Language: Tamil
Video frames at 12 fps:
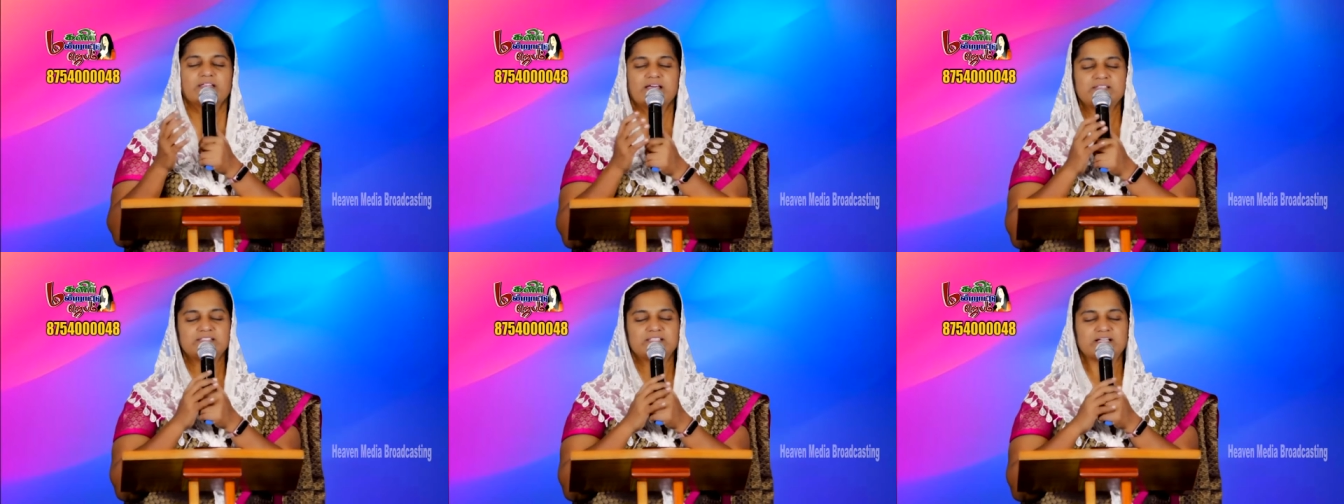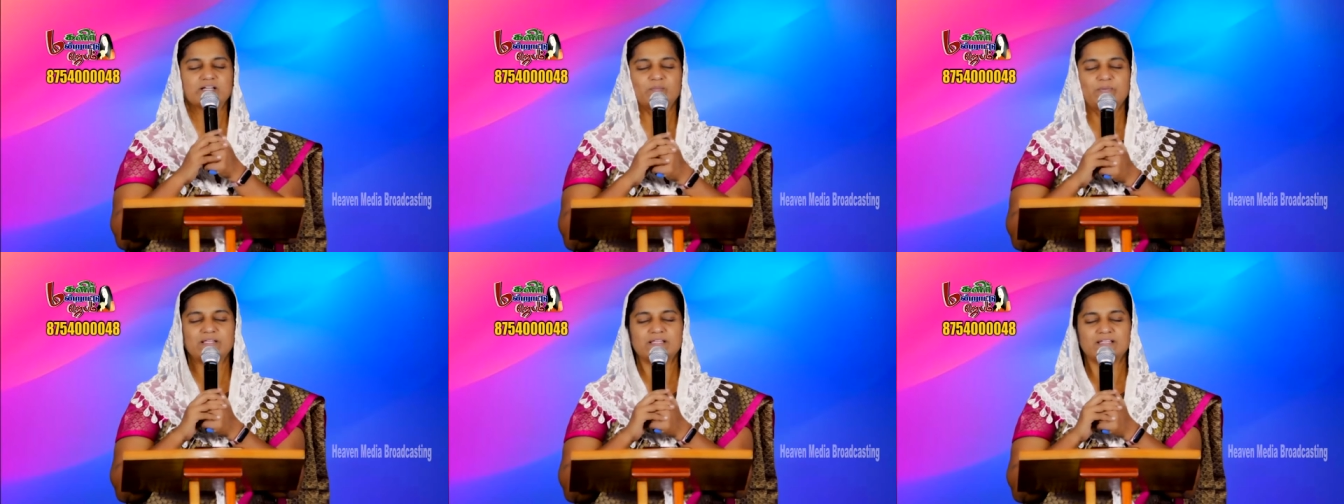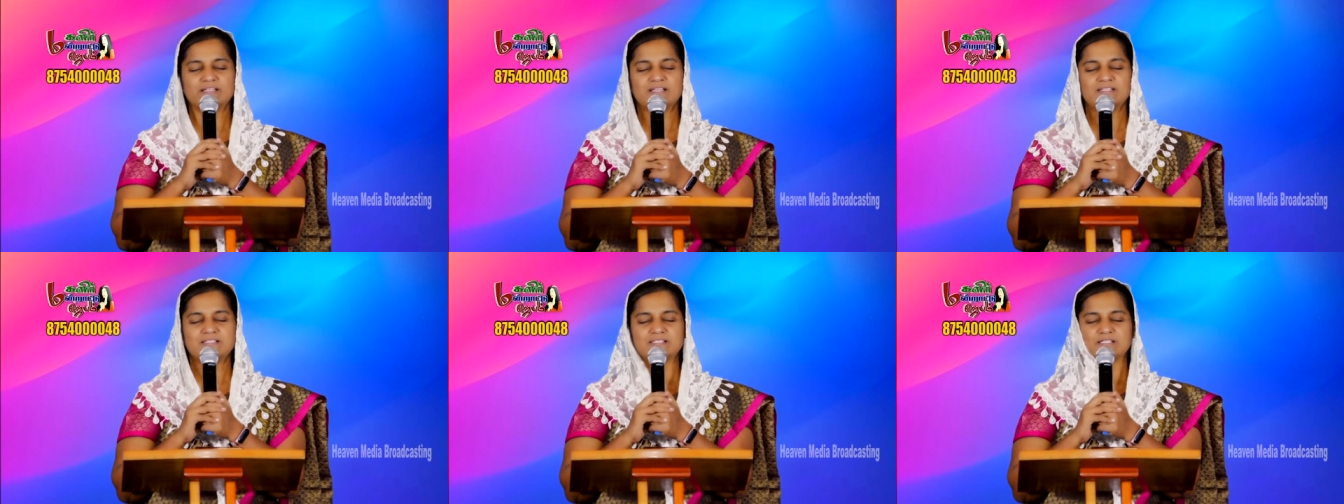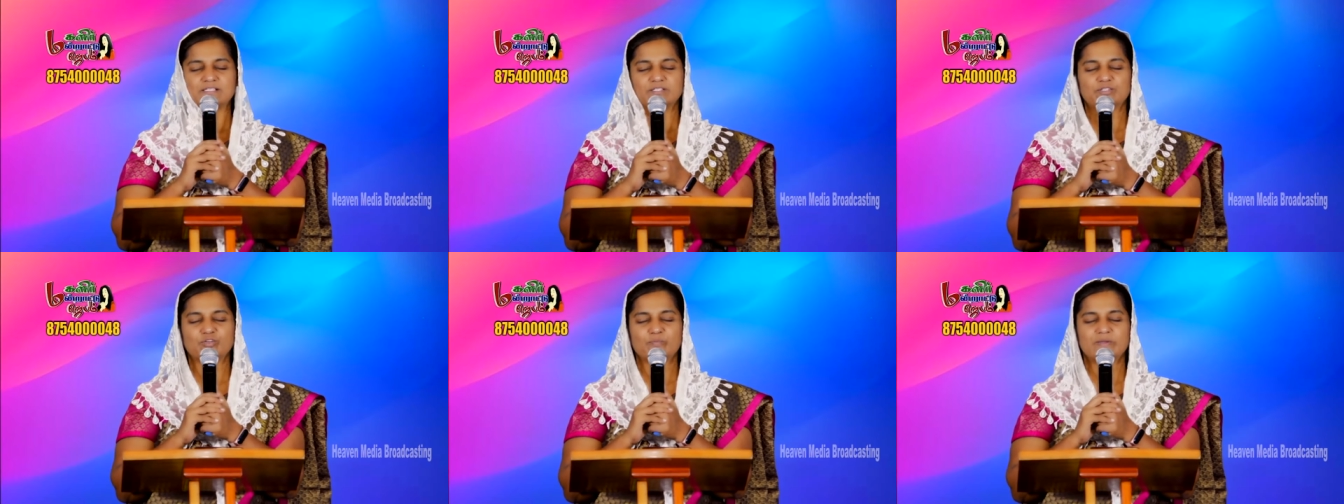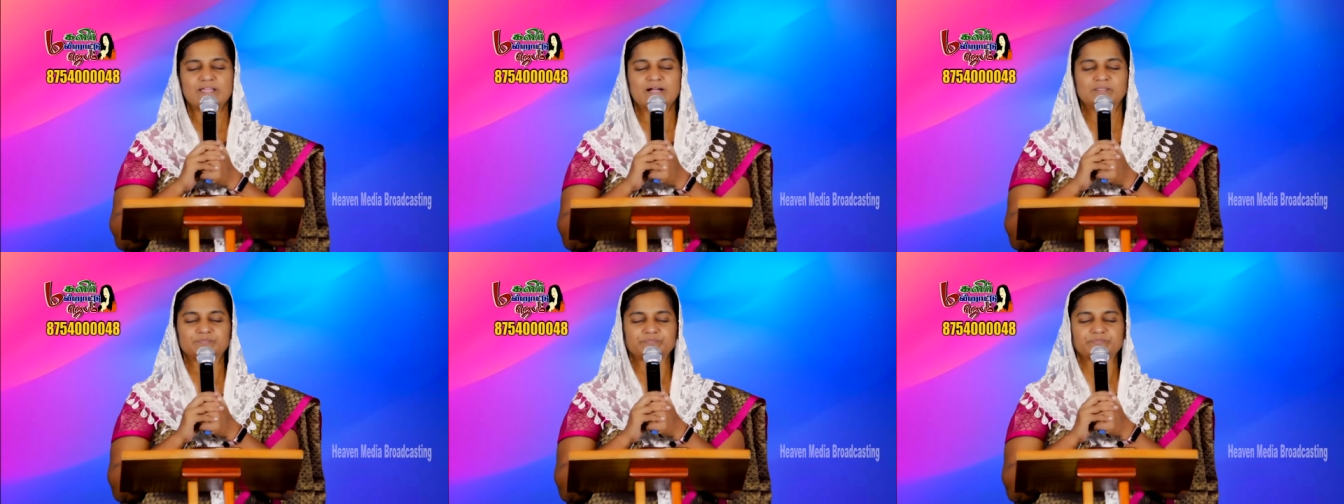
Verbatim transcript: நன்றி தகப்பனே நன்றி செலுத்துகிறோம் ஐயா